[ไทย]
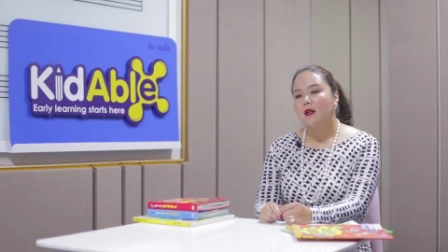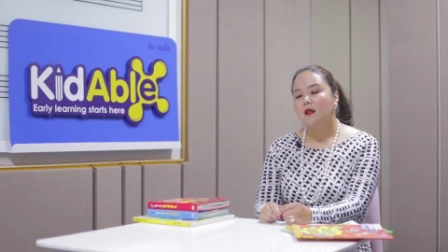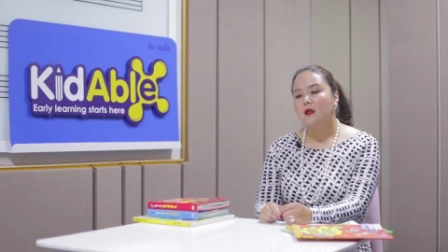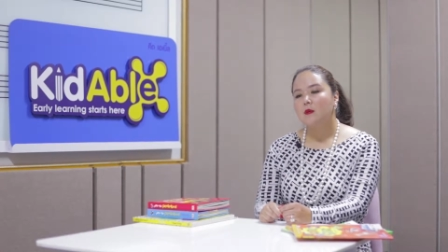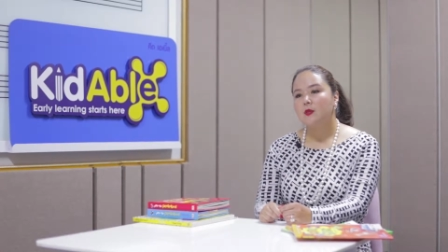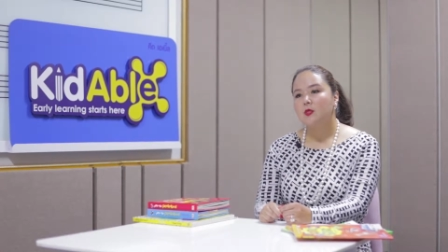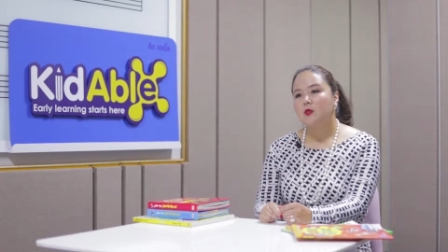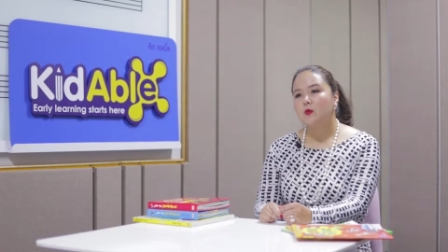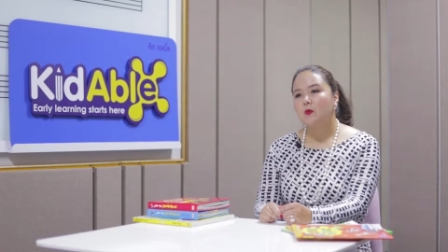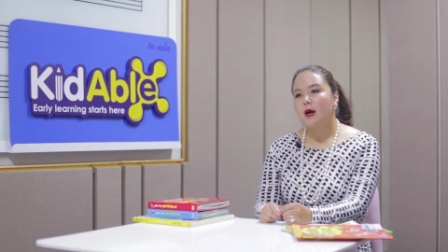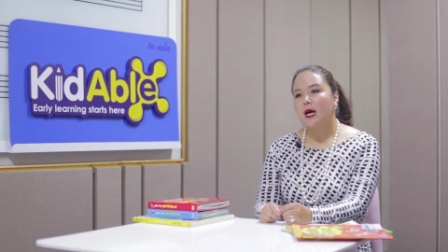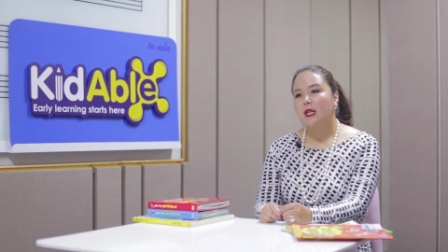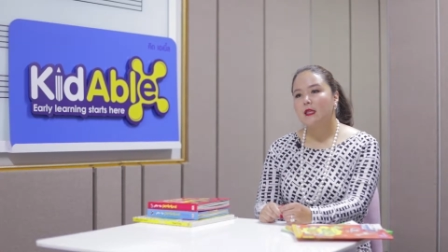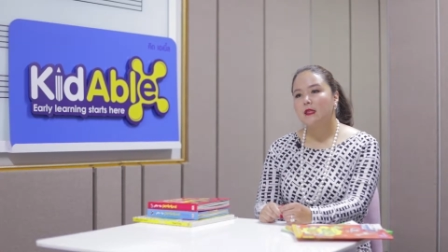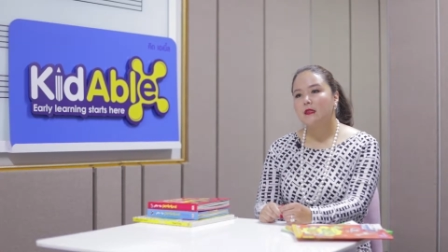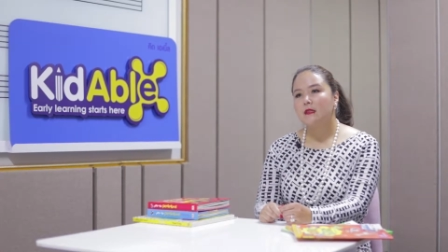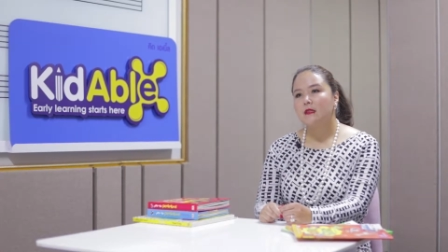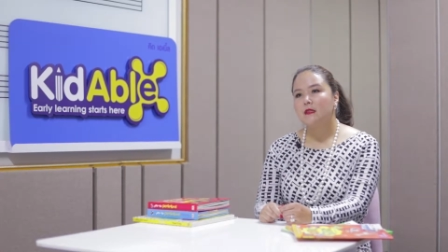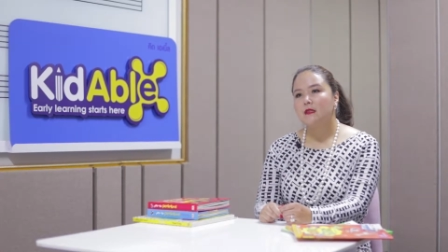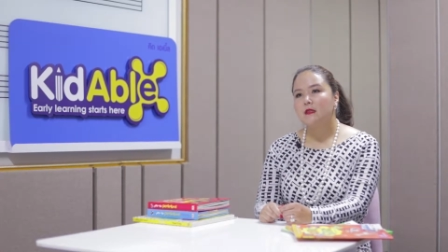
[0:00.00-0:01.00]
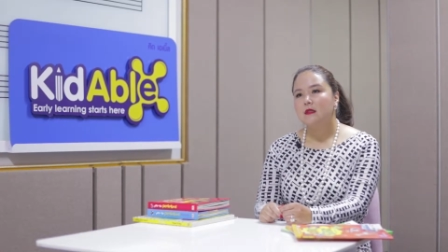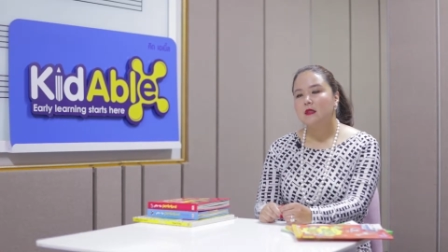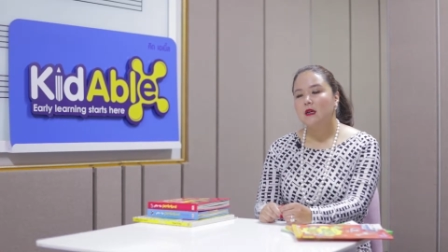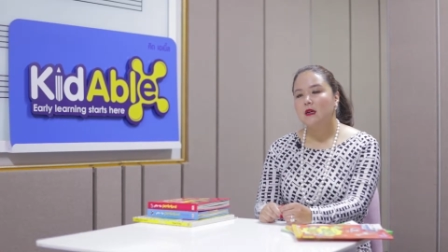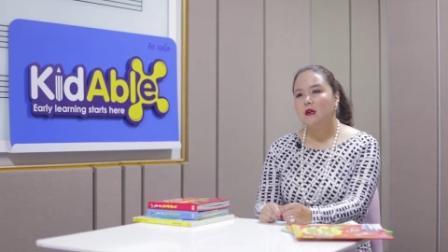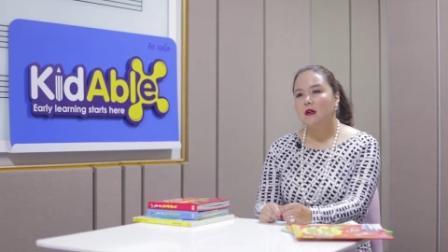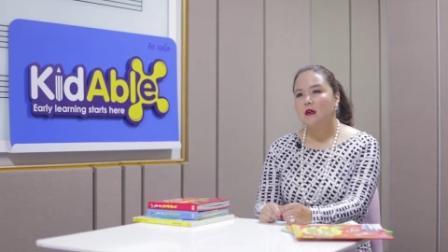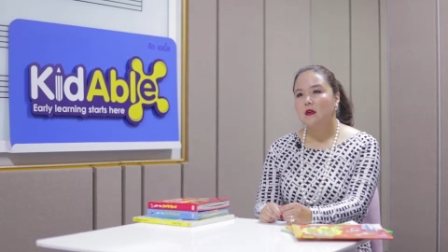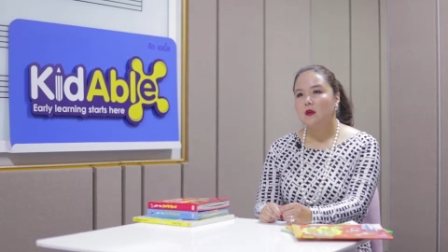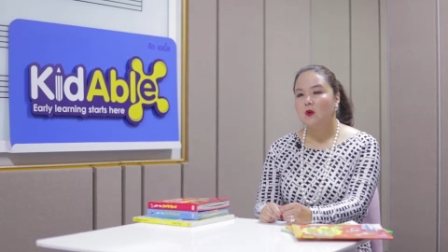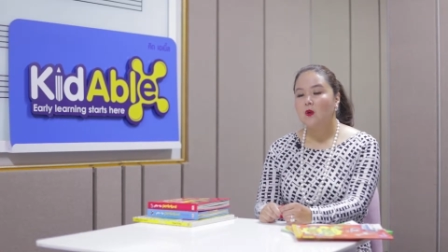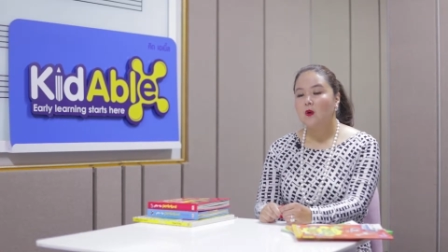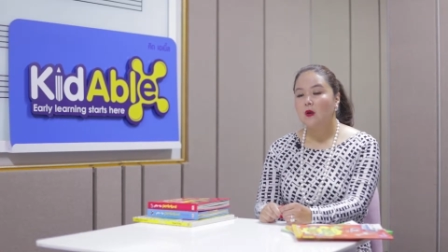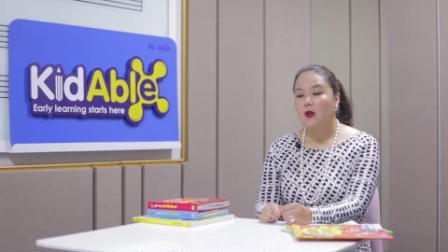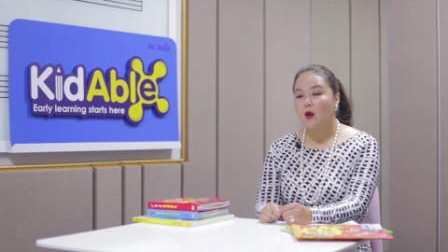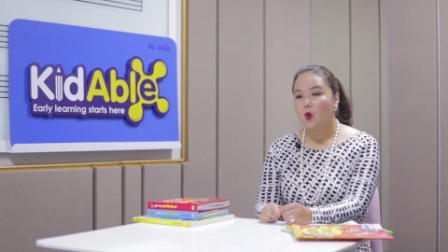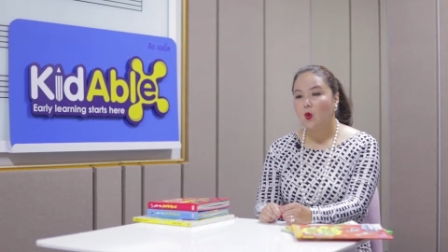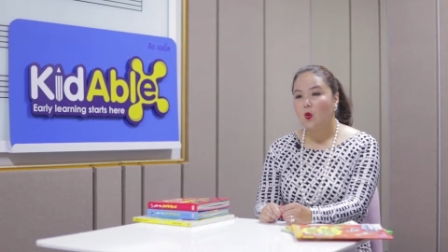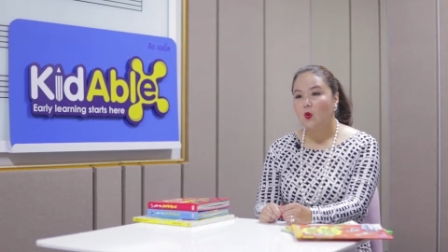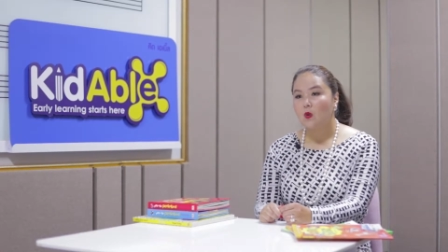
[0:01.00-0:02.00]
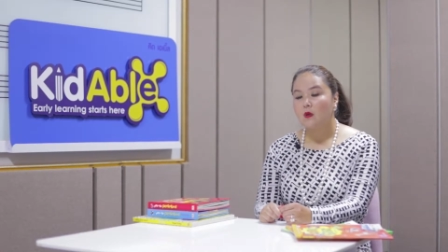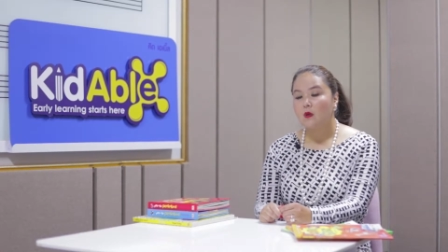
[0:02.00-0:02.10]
ในปัจจุบันโลกเรา